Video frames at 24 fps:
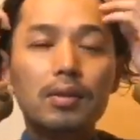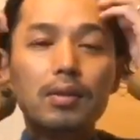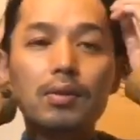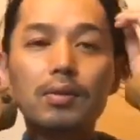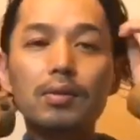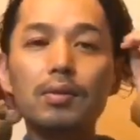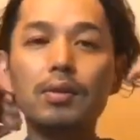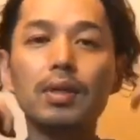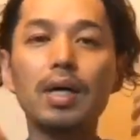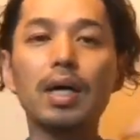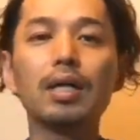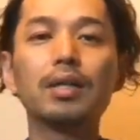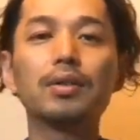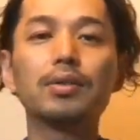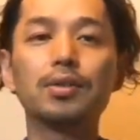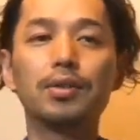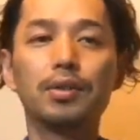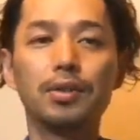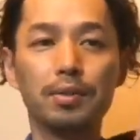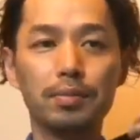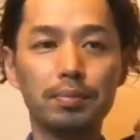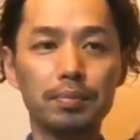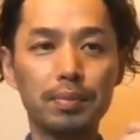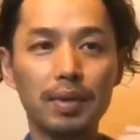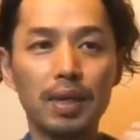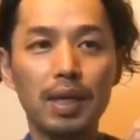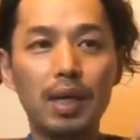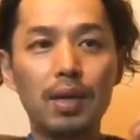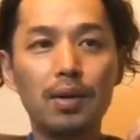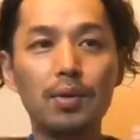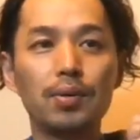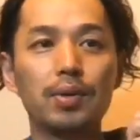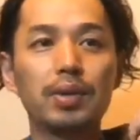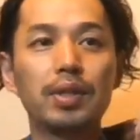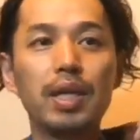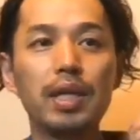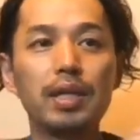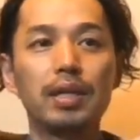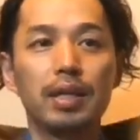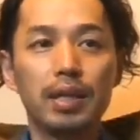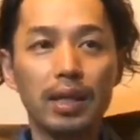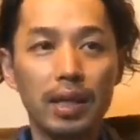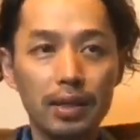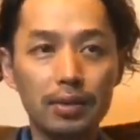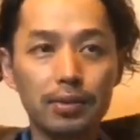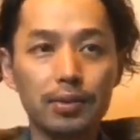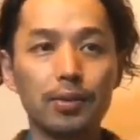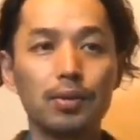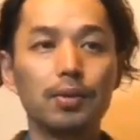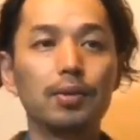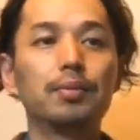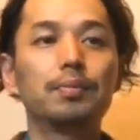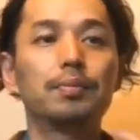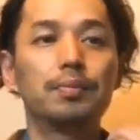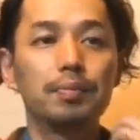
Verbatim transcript: こう軽く羽織っていただくと